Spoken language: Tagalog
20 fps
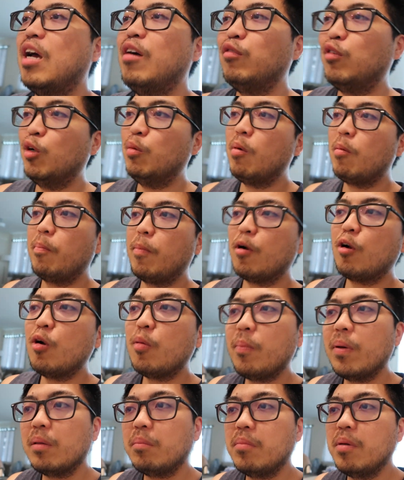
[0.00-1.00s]
after
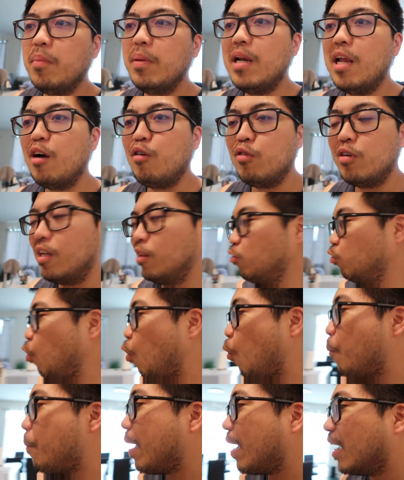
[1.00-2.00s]
magpagupit, bibili ako ng
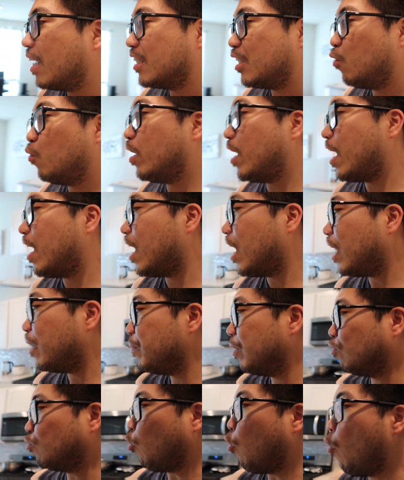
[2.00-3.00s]
tubig kasi wala na
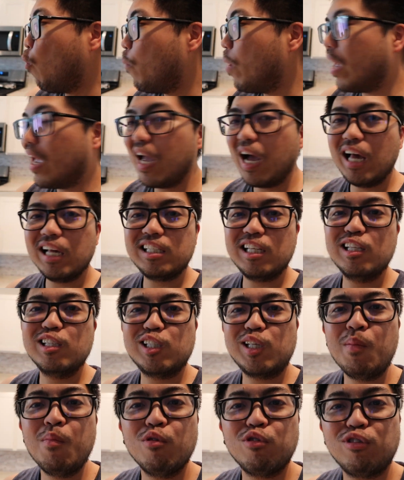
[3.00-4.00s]
kaming tubig. As in,
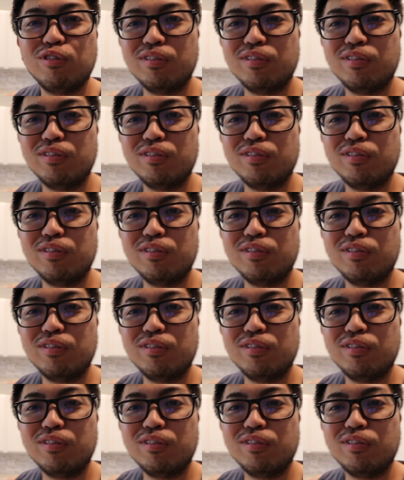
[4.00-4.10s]
simot